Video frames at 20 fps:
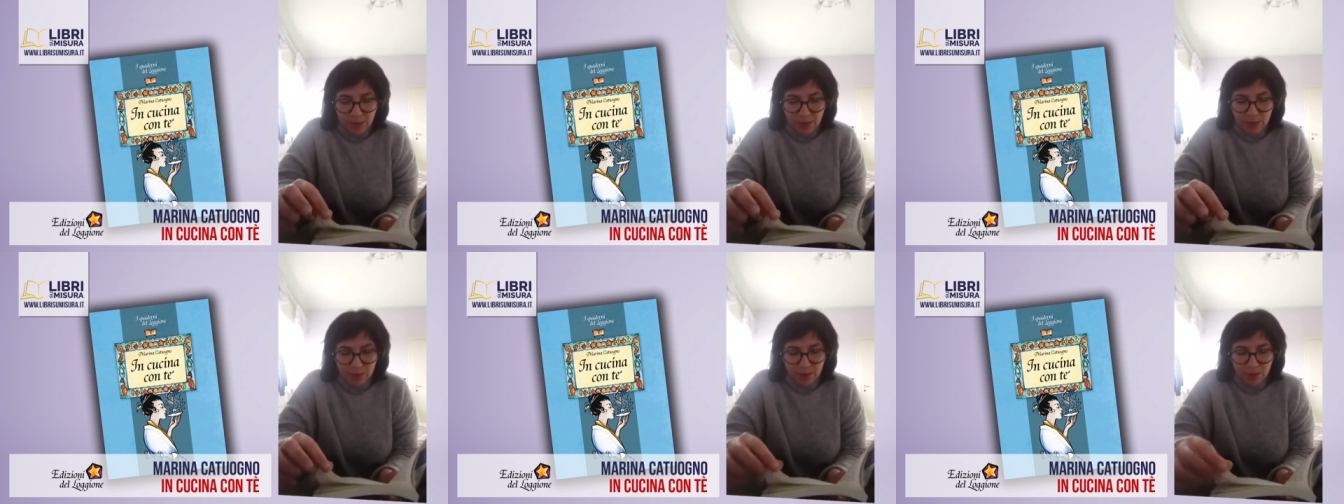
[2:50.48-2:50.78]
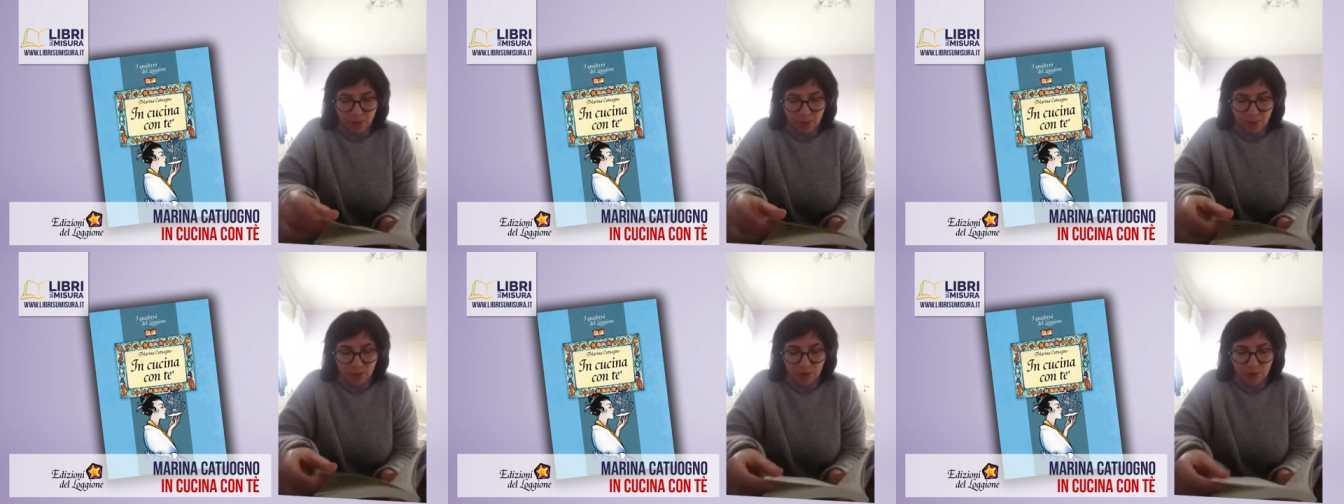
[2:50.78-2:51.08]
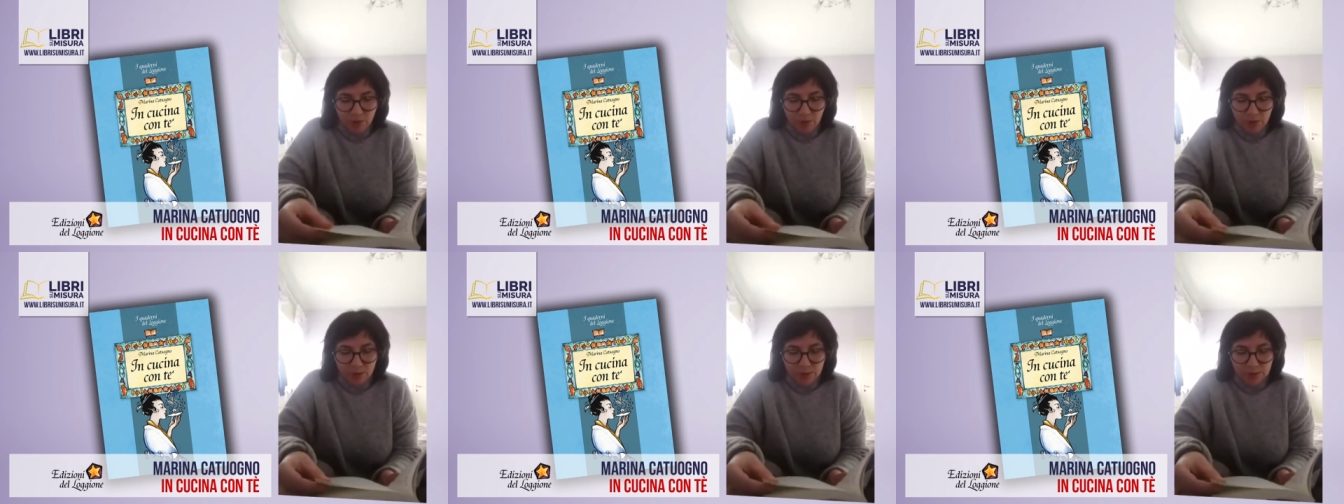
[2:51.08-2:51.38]
Una
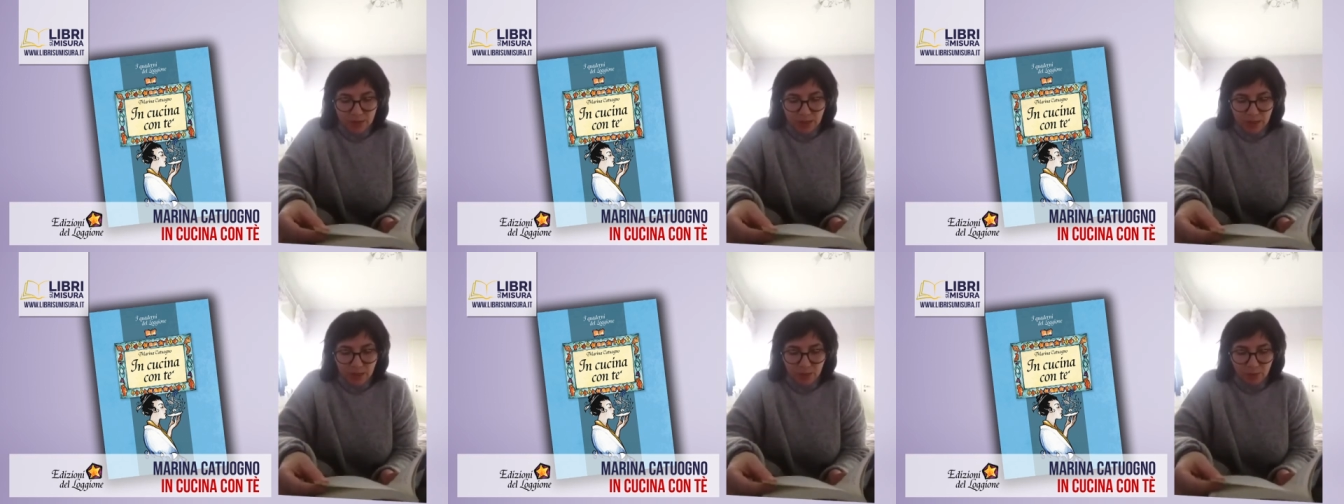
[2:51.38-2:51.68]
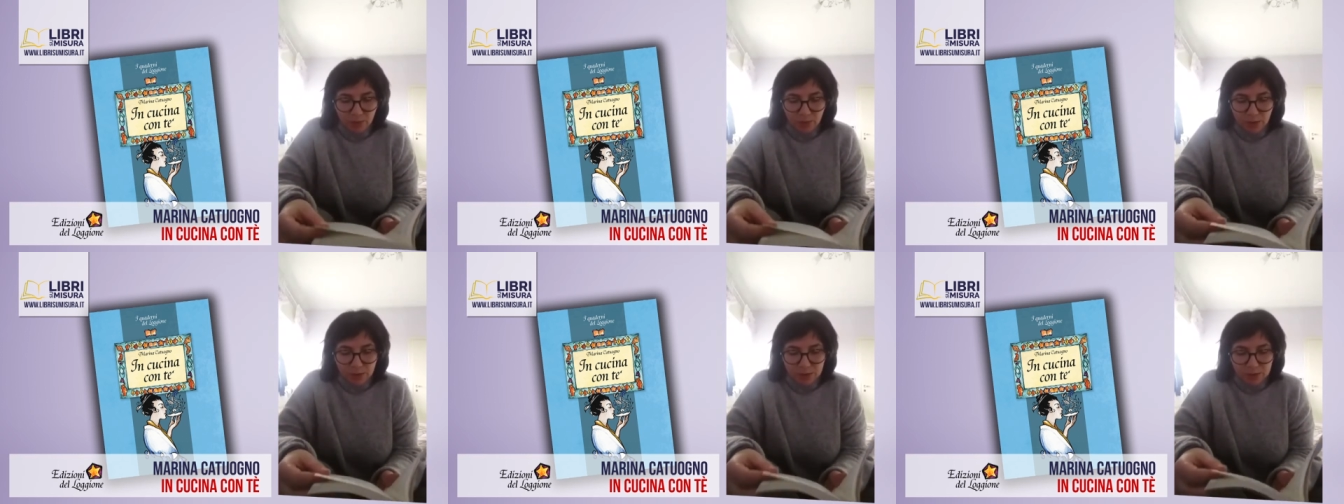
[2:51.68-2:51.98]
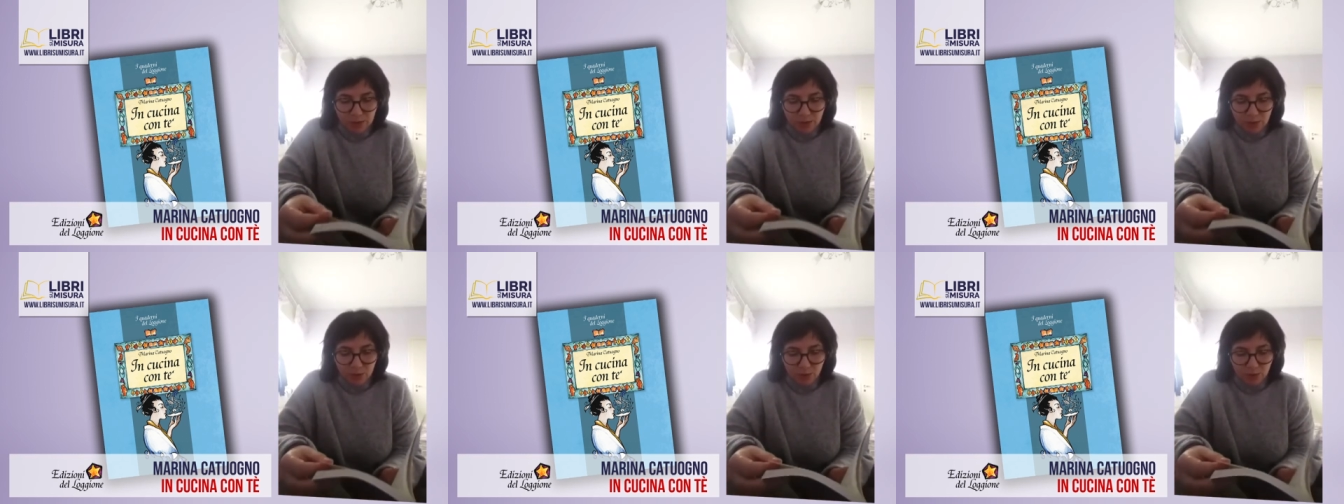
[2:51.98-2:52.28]
volta una
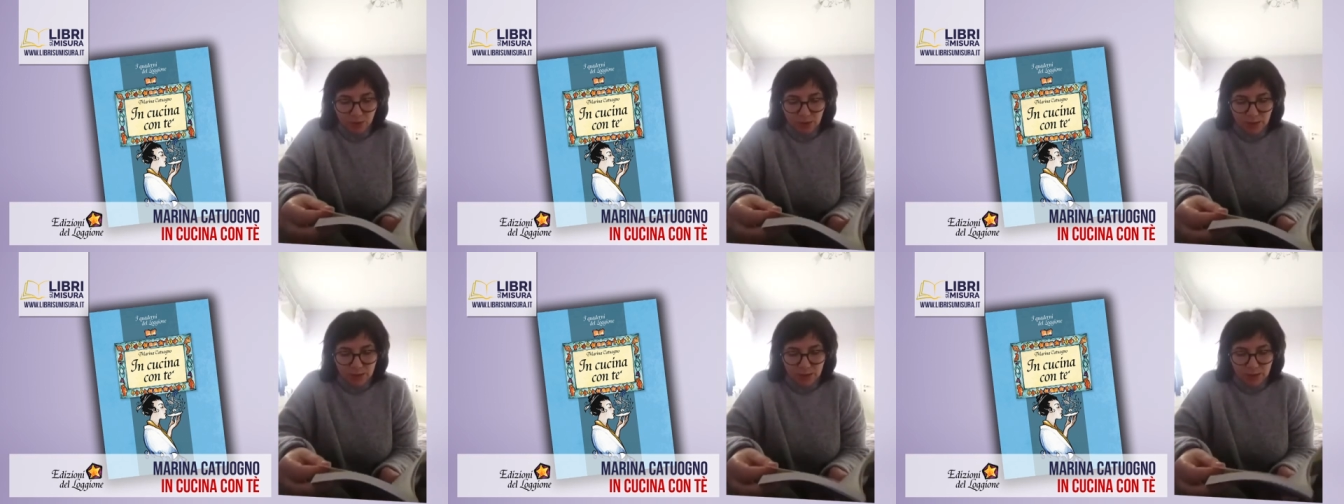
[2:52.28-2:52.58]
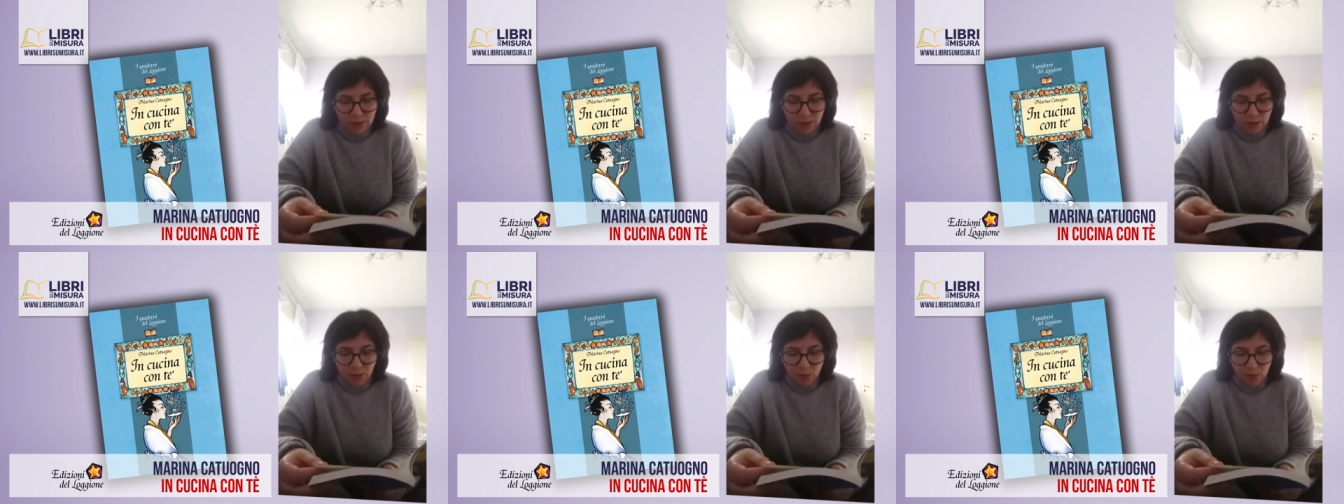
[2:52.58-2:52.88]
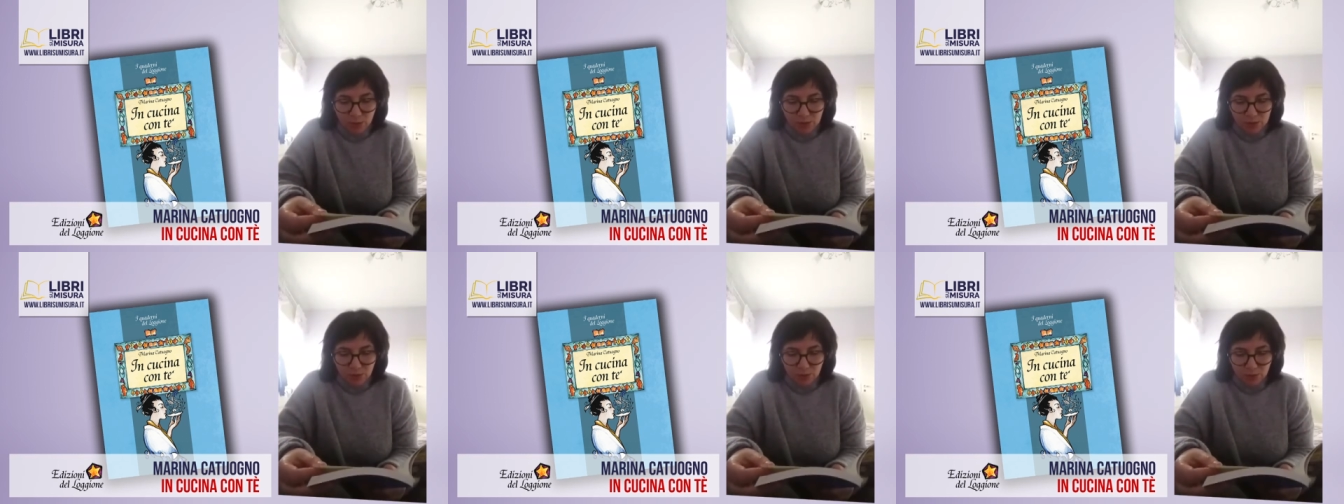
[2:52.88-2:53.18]
signora nel,
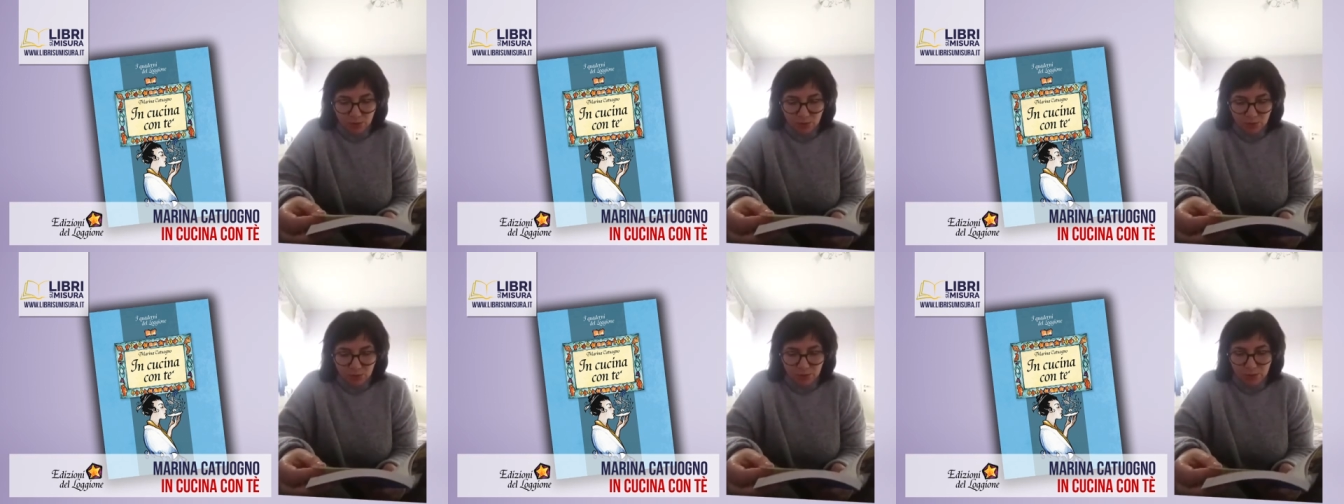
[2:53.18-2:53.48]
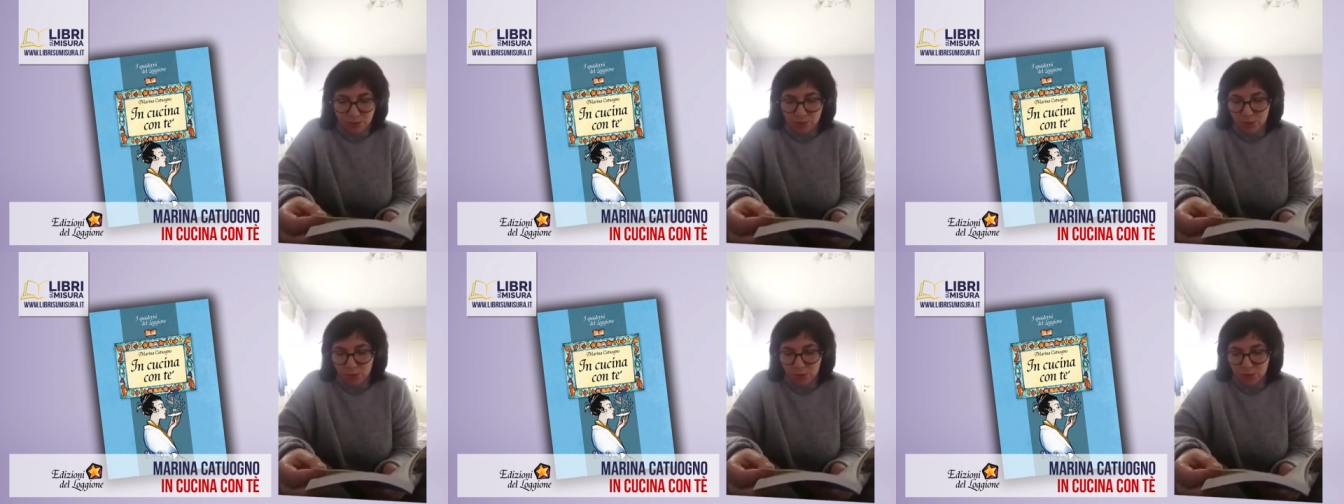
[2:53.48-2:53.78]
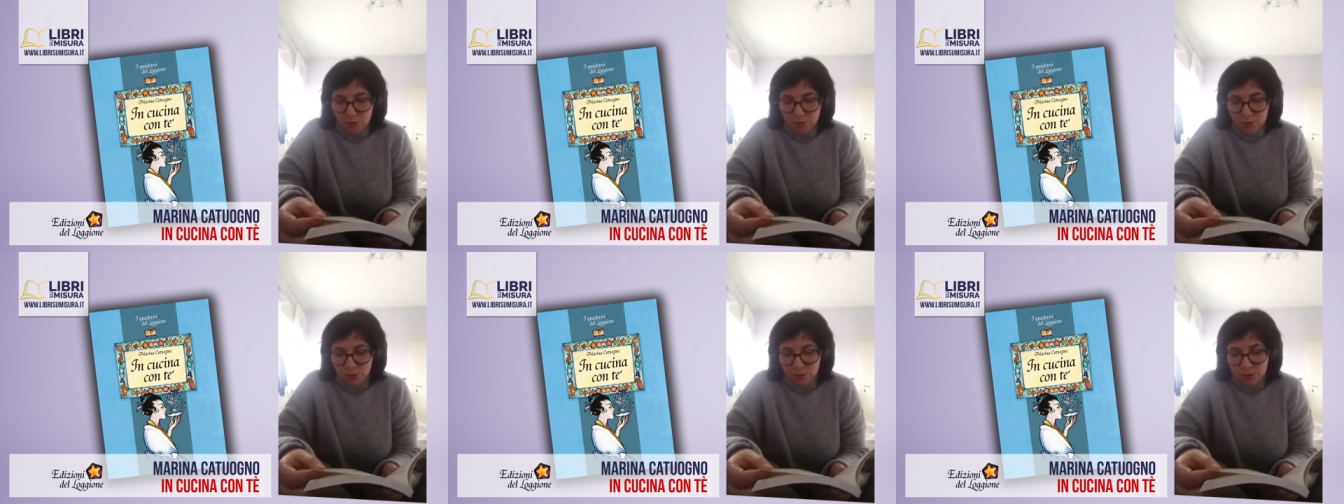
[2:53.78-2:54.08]
negozio, nel mio
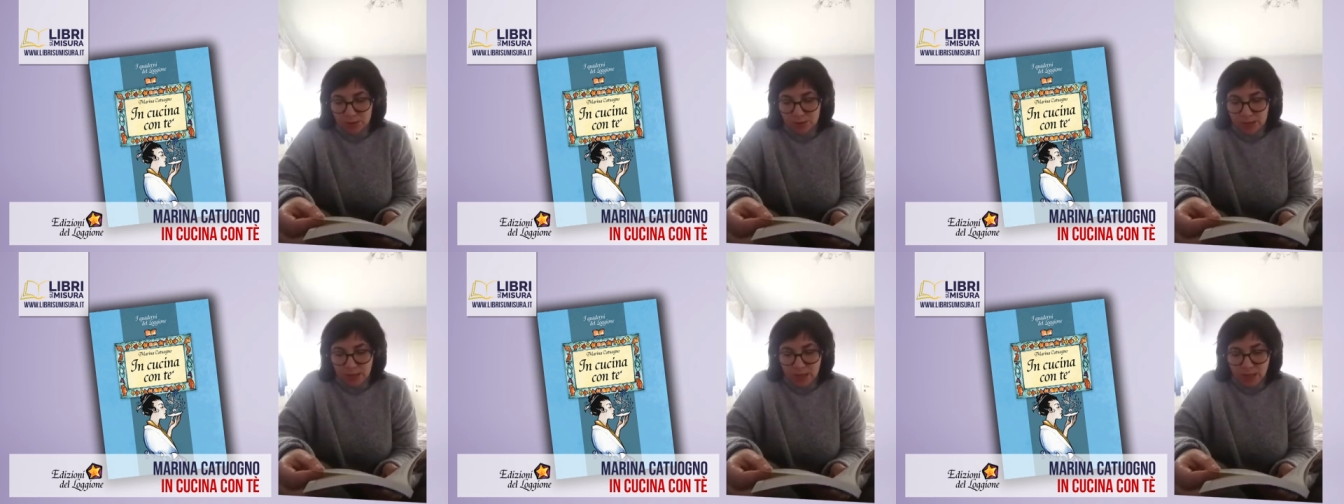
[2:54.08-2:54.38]
negozio di tè